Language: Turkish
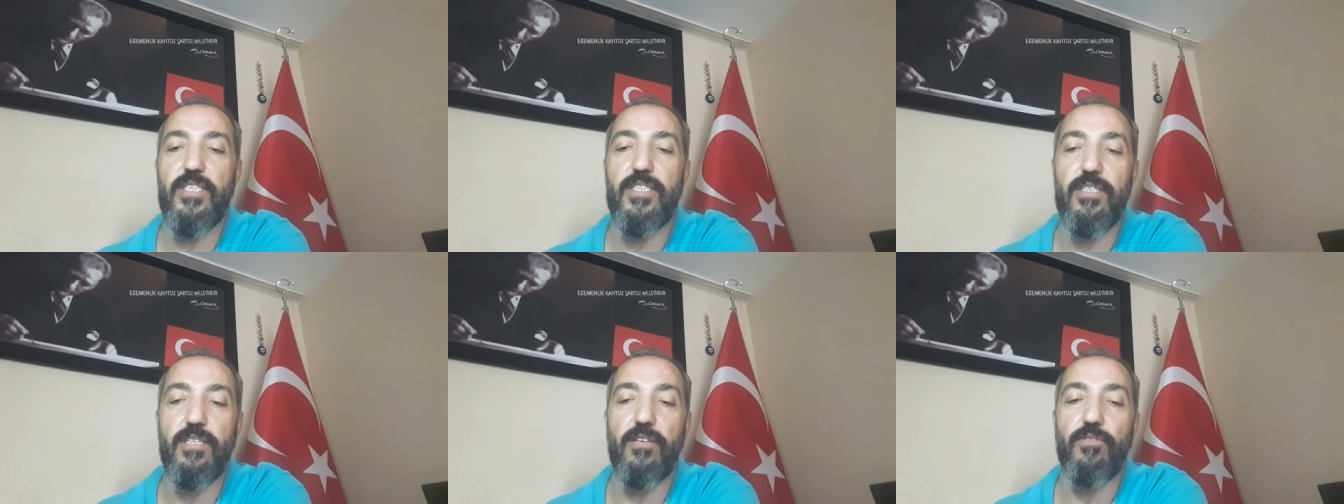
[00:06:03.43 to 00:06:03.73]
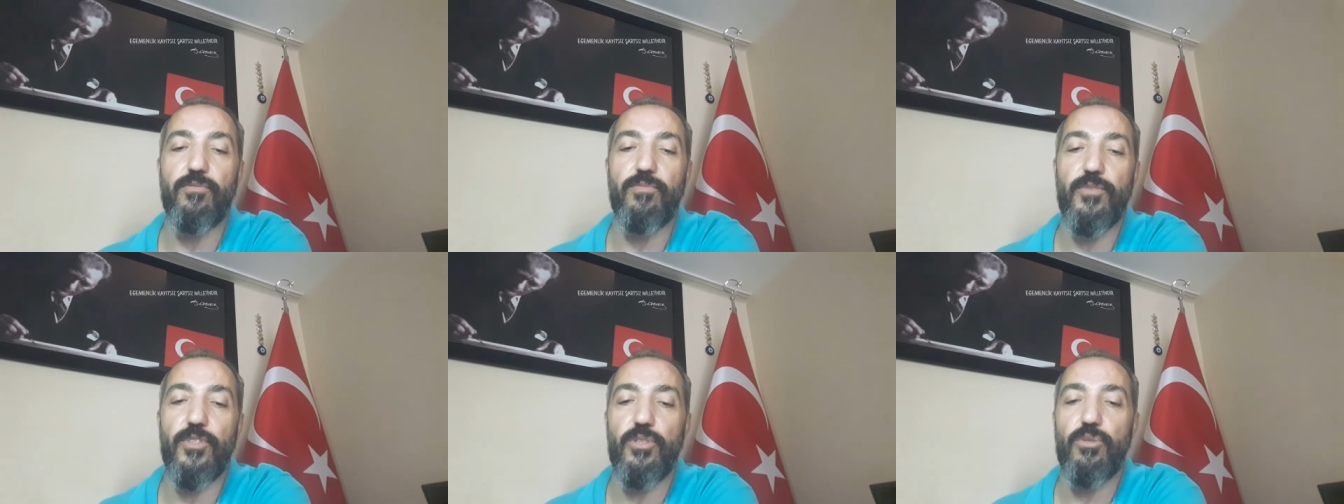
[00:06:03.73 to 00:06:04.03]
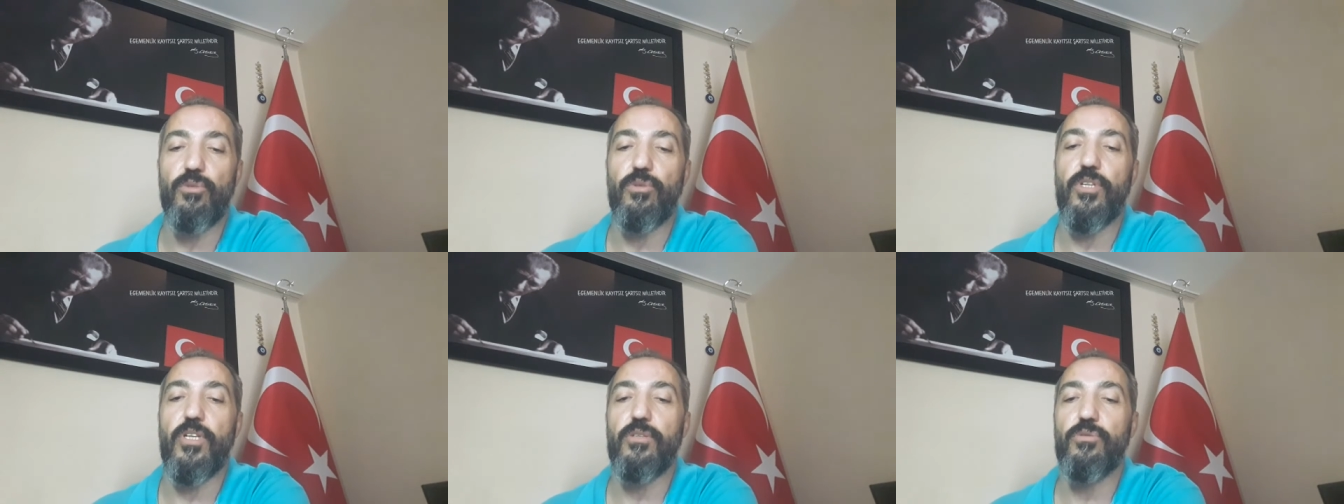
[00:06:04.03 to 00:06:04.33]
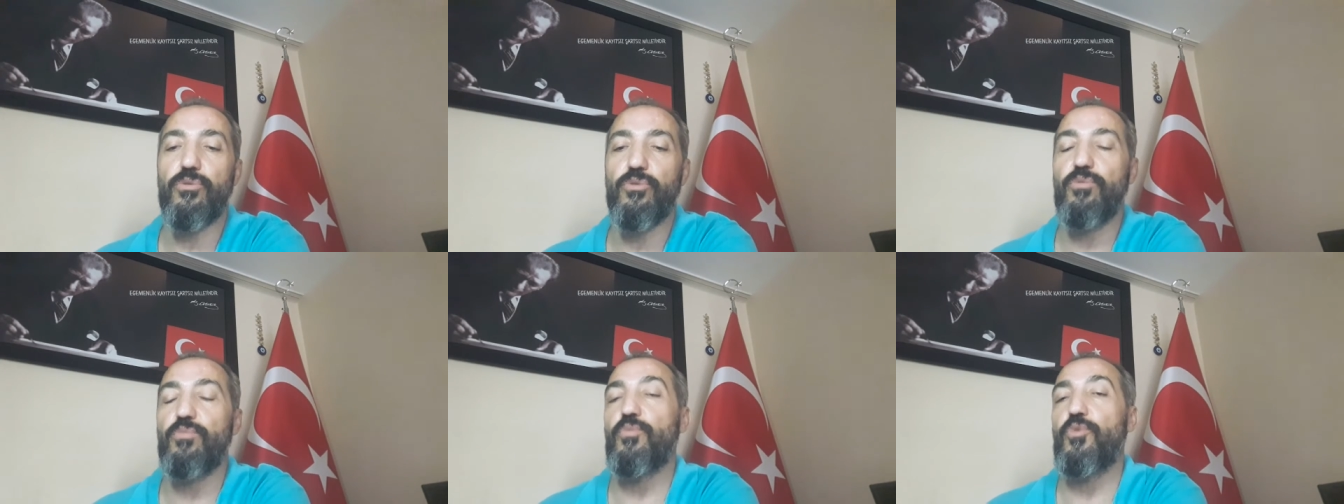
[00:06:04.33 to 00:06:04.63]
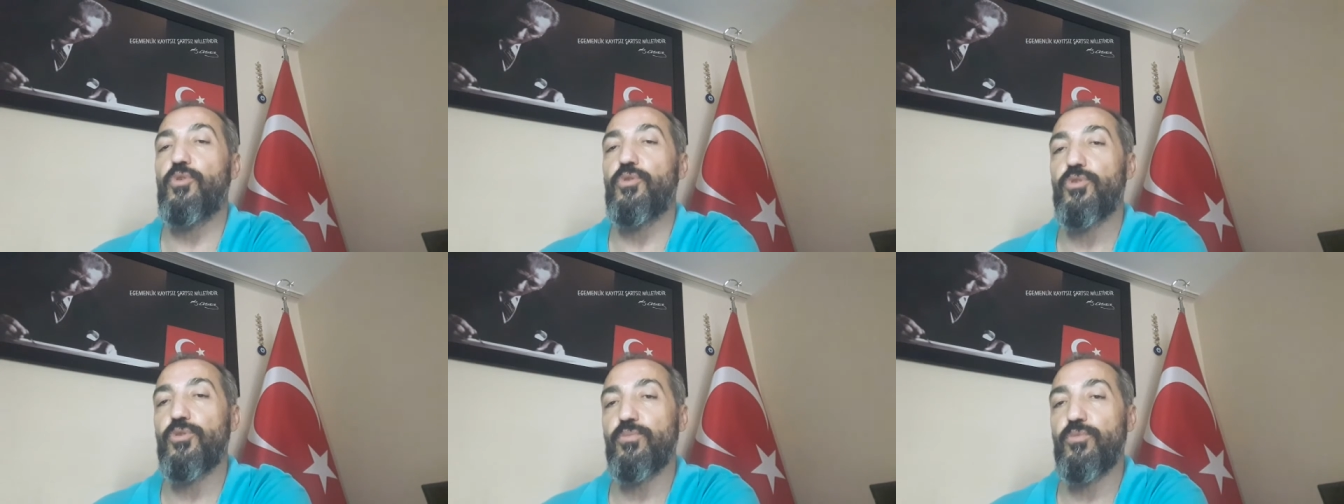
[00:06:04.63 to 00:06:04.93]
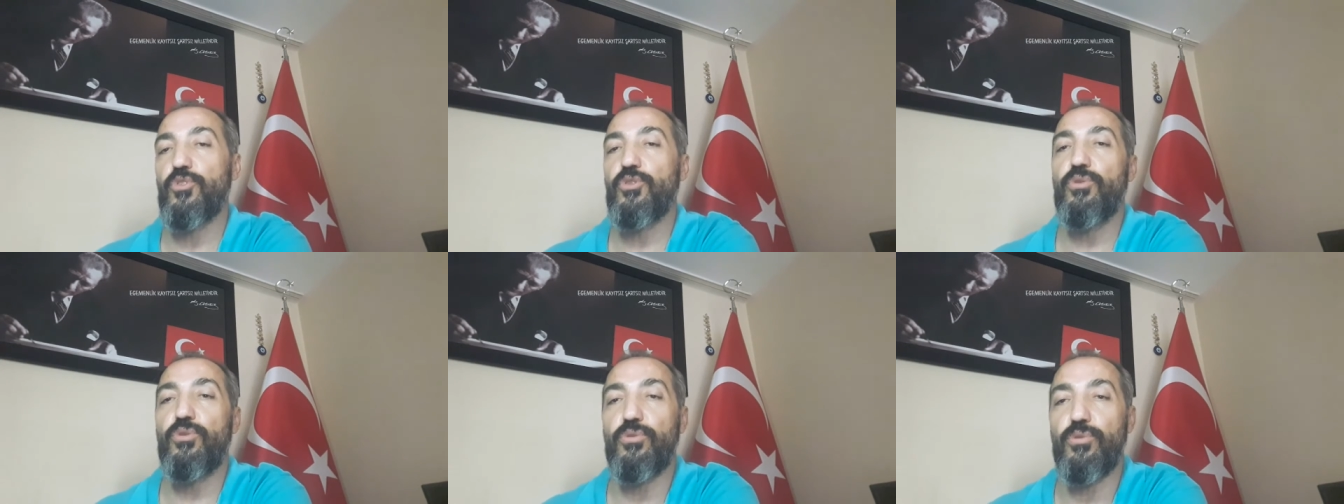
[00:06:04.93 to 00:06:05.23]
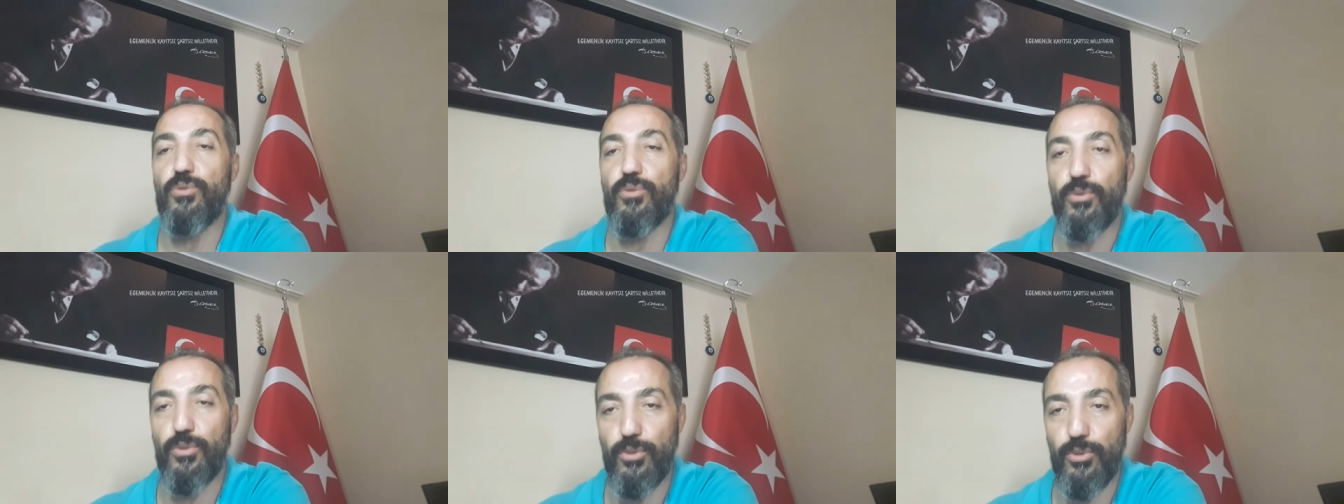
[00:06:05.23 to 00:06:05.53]
esnafımıza olan tüm borcumuzu
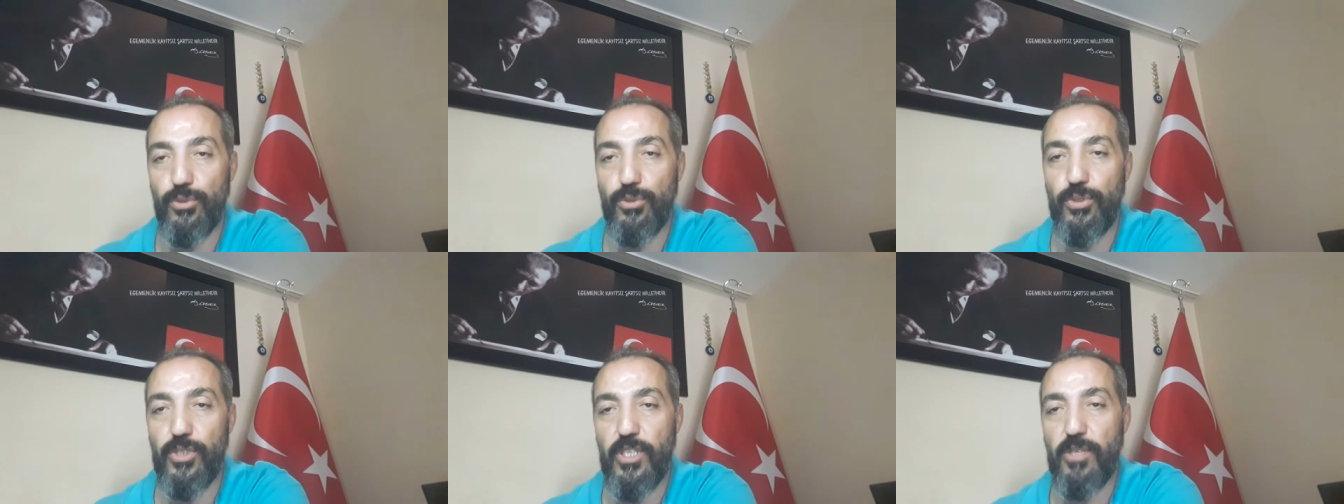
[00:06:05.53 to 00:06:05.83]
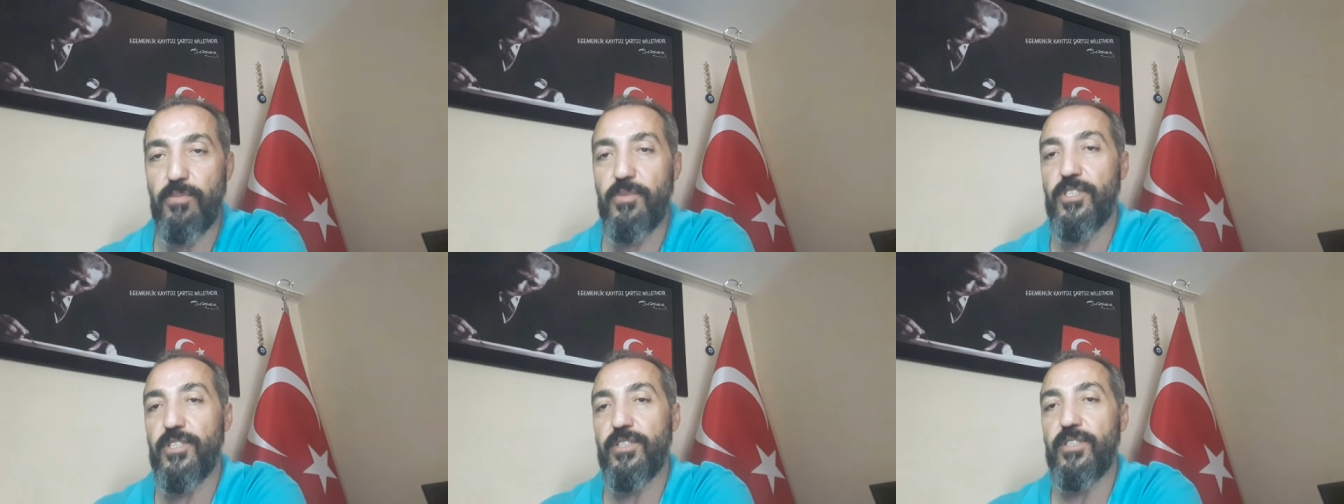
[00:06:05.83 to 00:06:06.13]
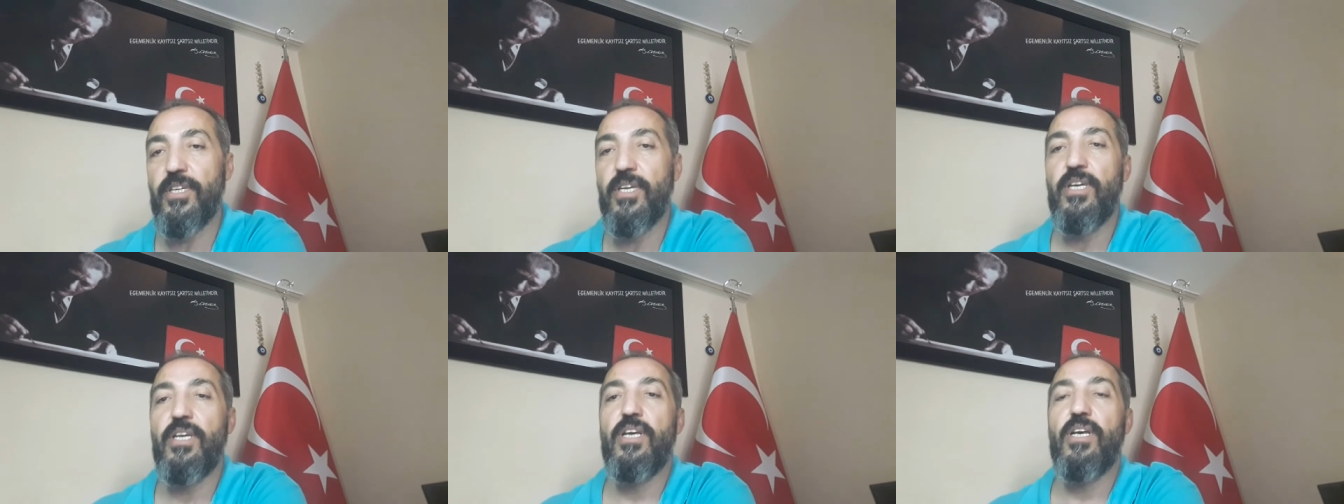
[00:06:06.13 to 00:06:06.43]
ödüyoruz diye bir